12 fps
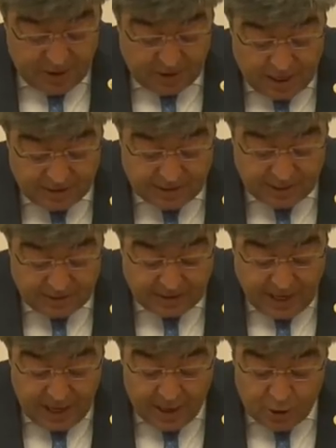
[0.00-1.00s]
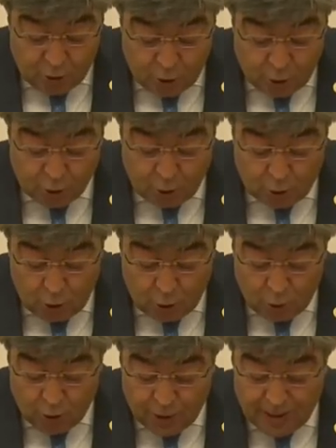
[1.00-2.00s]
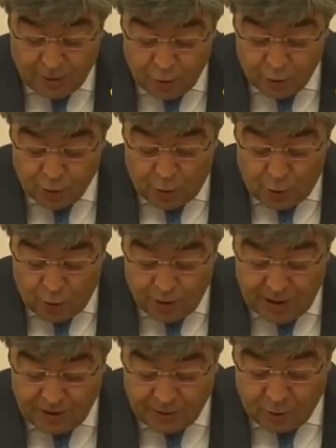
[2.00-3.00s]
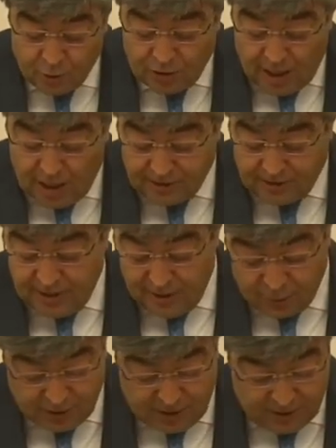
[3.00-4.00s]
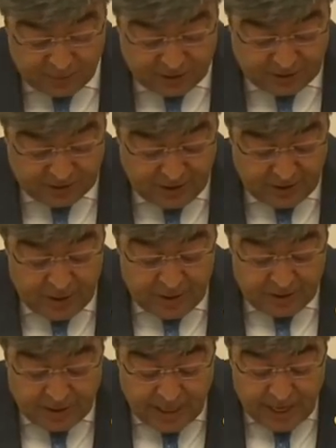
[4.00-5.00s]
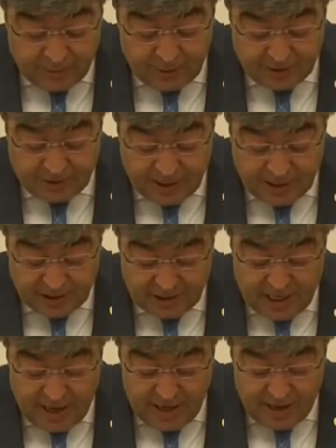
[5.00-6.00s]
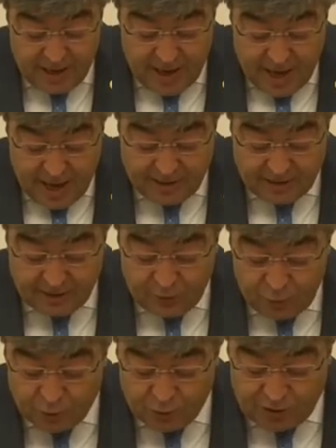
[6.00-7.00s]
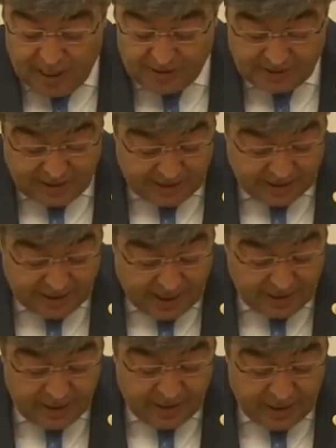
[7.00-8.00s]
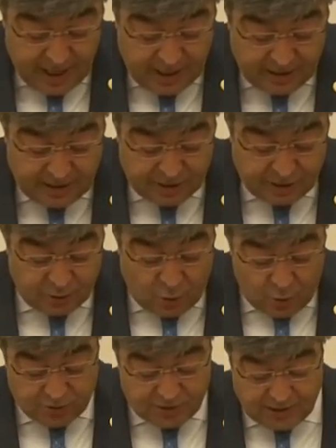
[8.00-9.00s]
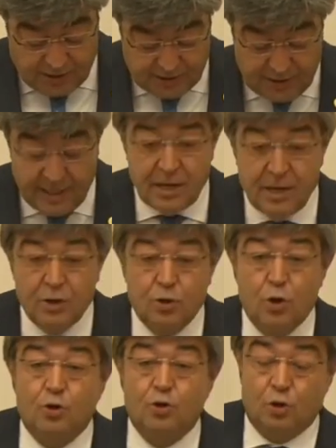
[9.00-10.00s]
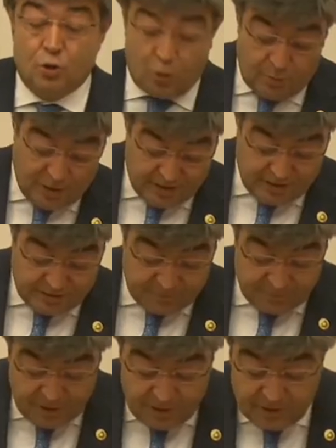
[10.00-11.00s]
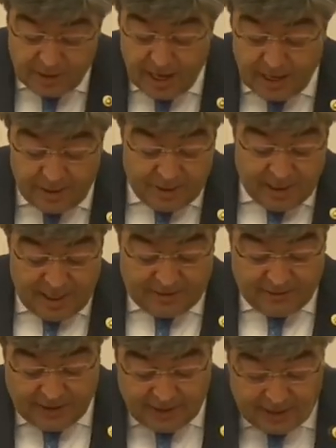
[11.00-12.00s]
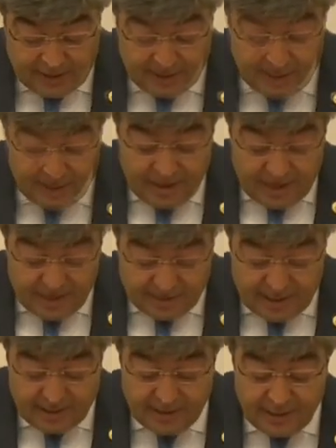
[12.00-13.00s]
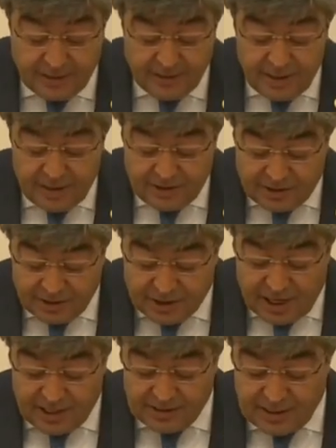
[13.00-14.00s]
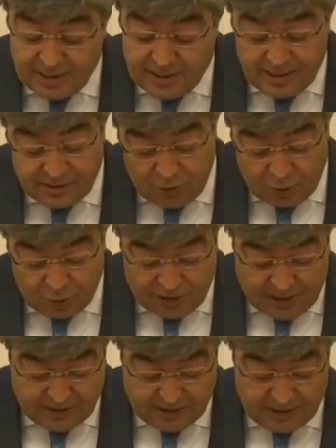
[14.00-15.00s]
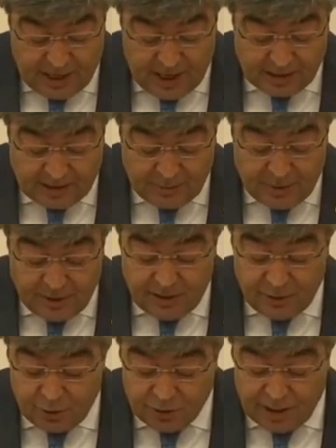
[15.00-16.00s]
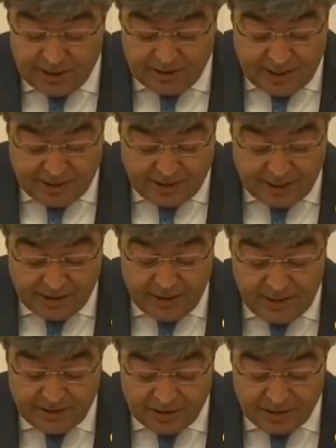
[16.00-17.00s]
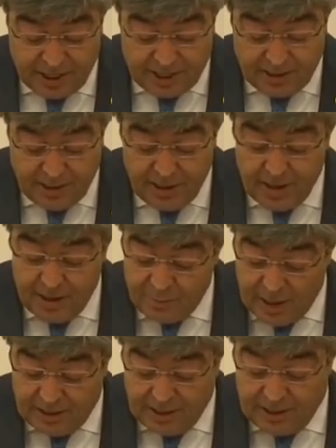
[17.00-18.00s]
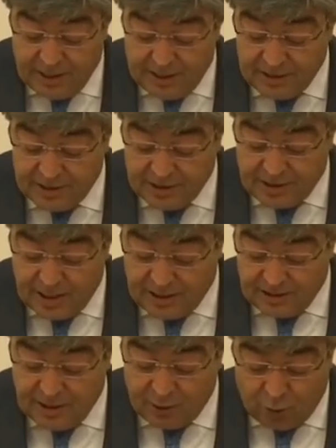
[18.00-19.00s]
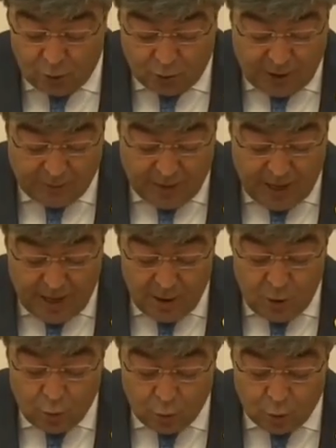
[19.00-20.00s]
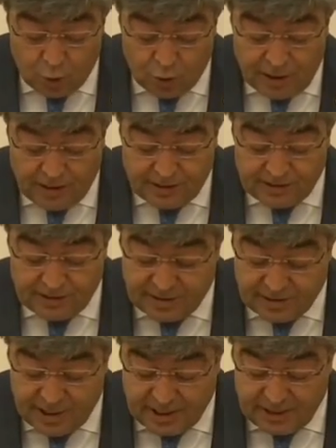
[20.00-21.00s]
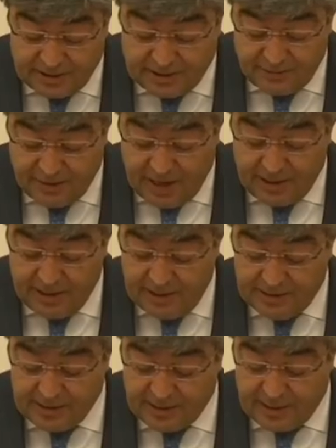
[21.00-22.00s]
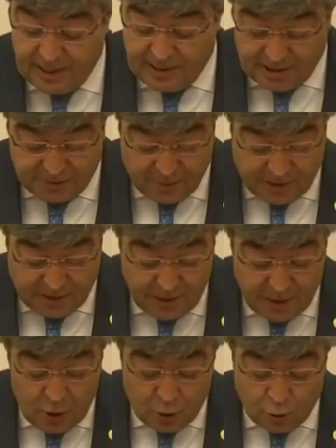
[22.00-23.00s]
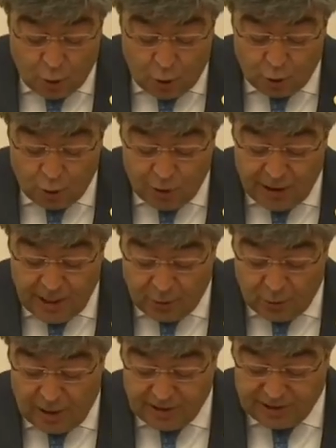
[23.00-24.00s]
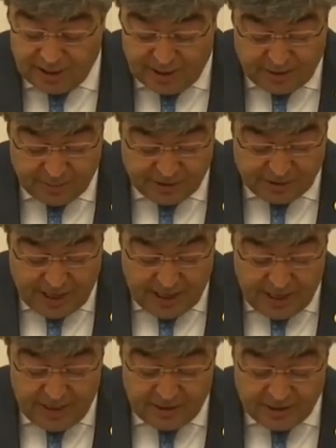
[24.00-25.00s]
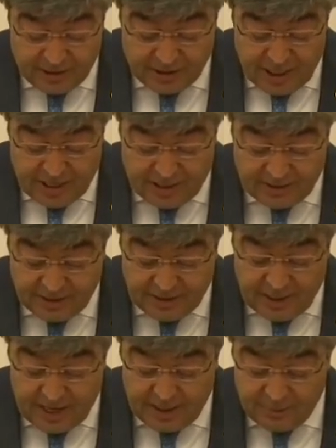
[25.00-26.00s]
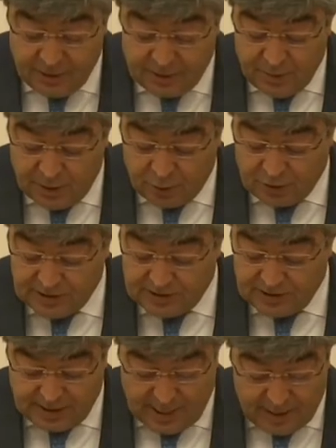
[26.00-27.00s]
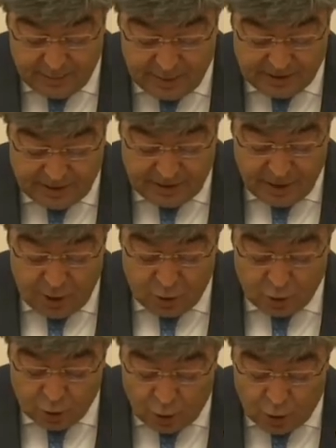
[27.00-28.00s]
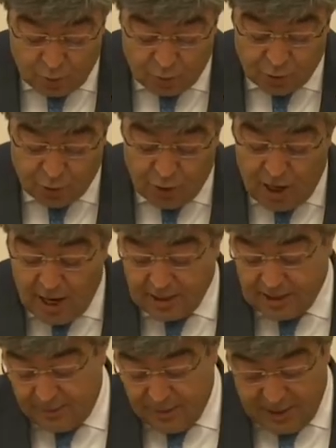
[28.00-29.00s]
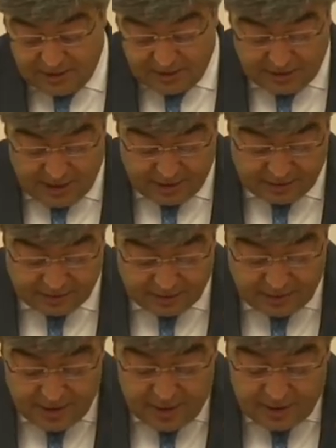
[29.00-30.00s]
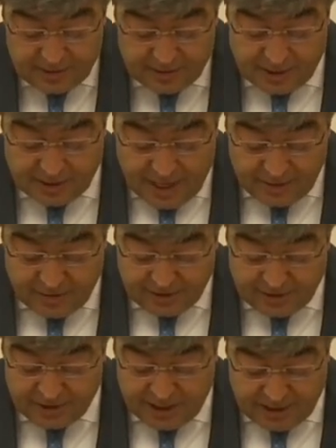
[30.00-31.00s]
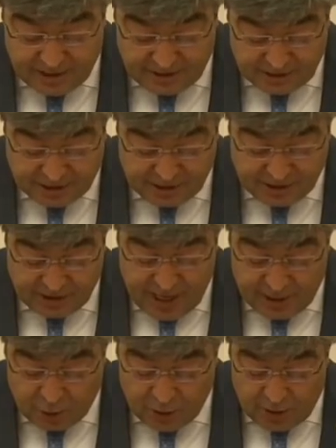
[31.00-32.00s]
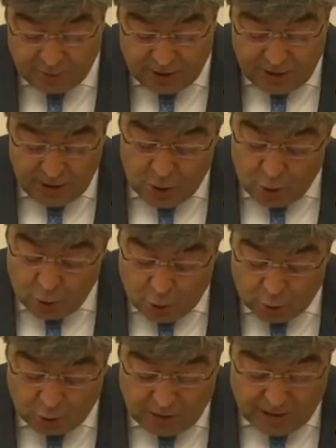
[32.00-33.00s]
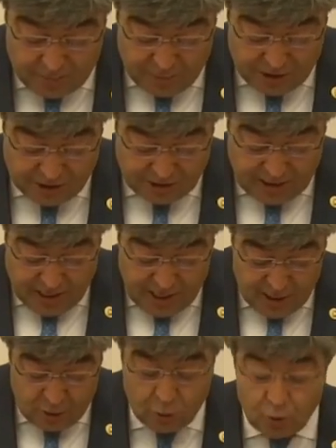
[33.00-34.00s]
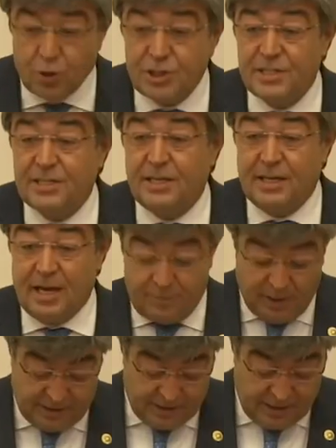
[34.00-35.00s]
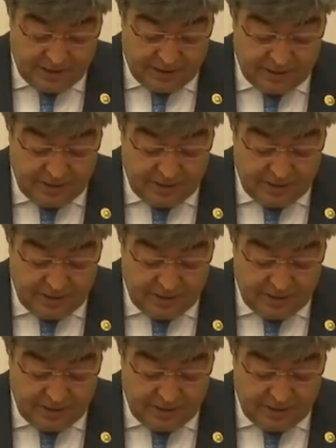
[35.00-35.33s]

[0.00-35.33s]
Kayseri'de yoksulluk oranı %17.6'ya yükselmiştir. Diğer bir deyişle her 100 Kayserli'den yaklaşık 18'i yoksul durumdadır. Değerli milletvekilleri, Kayserili'nin ticari zekası yüksektir. 6000 yıl önceye dayanan ilk ticari belgelerin çıkarıldığı Kültepe, uluslararası ticaretin ve ilk sanayileşmenin doğduğu yer olan şehrimizde ticaretin dahi bitme noktasına gelmesinin sorumlusu AKP iktidarıdır. Sanayi ve ticaret için en önemli konuların başında lojistik gelmektedir.